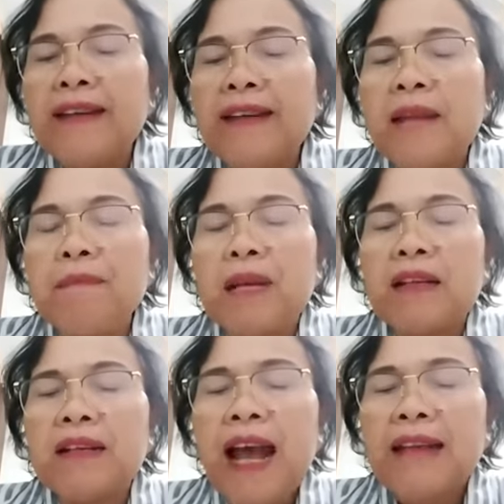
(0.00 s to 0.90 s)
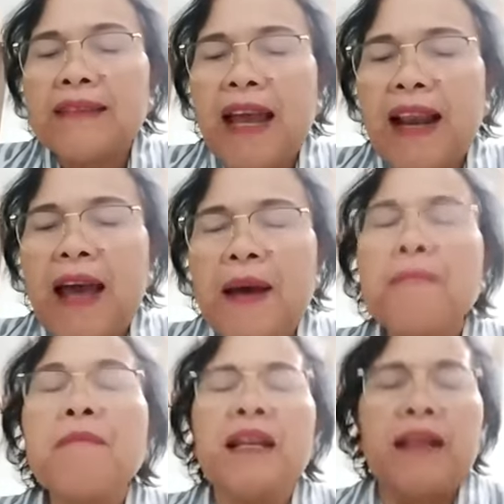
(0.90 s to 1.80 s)
dan berkatalah
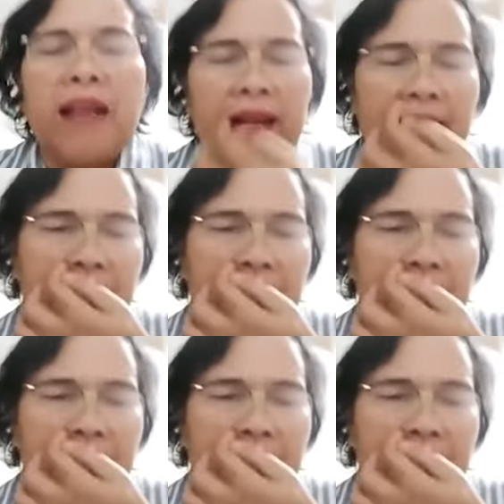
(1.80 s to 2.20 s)
benar.